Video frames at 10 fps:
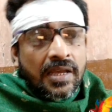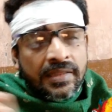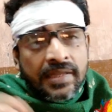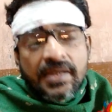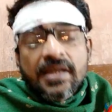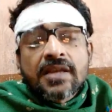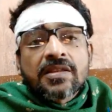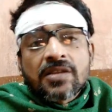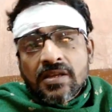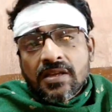देने का
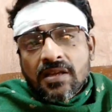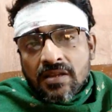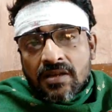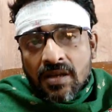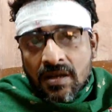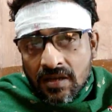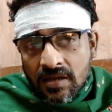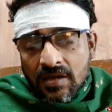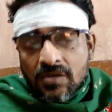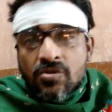तरीका तरी अलग
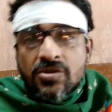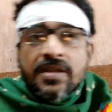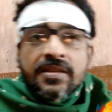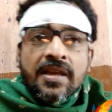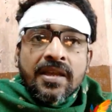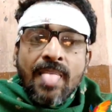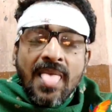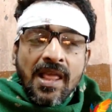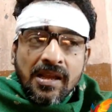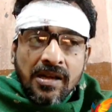अलग हो सकता है
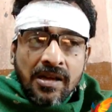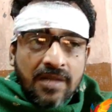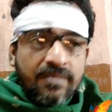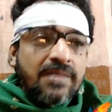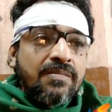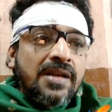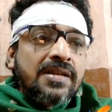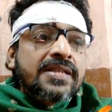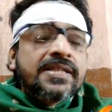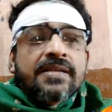लगभग मान
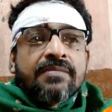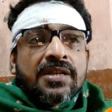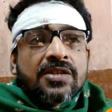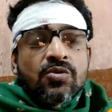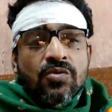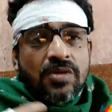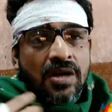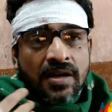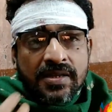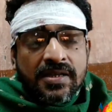लीजिए मैं जो
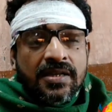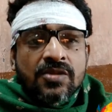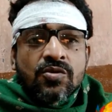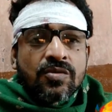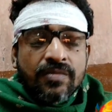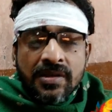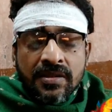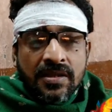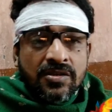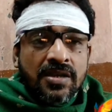आगे जाके जो
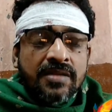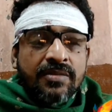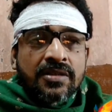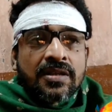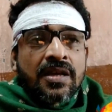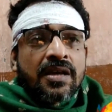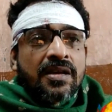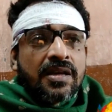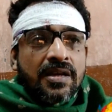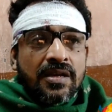इतना सारी बताया
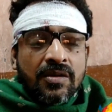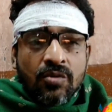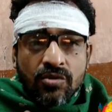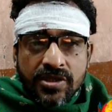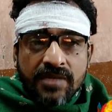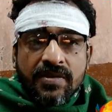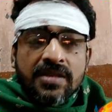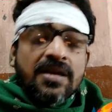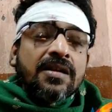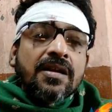कुर्ची
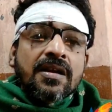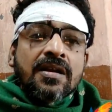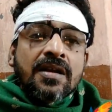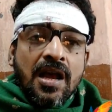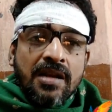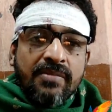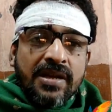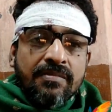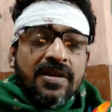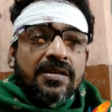मादार
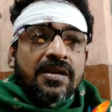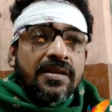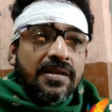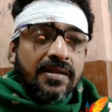कालमेघ मदर